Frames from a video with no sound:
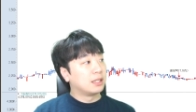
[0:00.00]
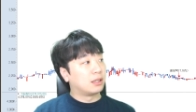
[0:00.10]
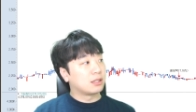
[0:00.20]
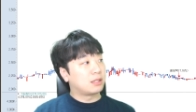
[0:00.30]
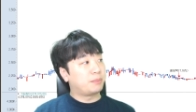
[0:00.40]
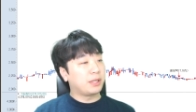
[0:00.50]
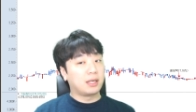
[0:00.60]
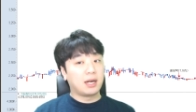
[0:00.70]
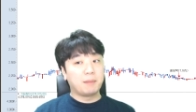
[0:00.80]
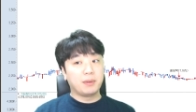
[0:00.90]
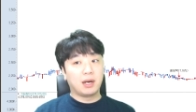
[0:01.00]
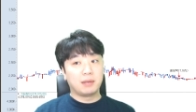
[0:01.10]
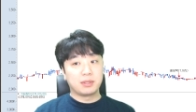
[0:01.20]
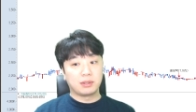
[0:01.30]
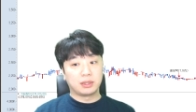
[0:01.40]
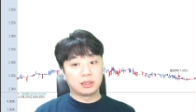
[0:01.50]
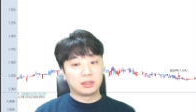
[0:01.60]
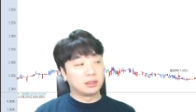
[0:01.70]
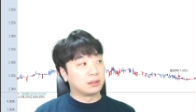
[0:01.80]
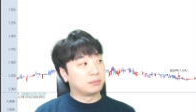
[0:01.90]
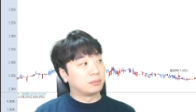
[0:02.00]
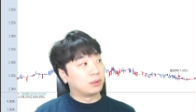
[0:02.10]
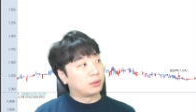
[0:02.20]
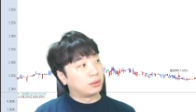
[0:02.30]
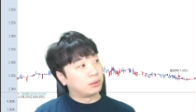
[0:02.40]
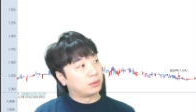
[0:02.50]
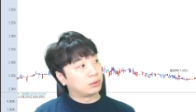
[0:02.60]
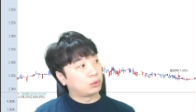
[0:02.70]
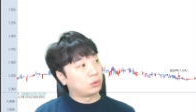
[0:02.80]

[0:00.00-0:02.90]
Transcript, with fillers: 어, 스펙이랑 합병하면서 이제는 뭐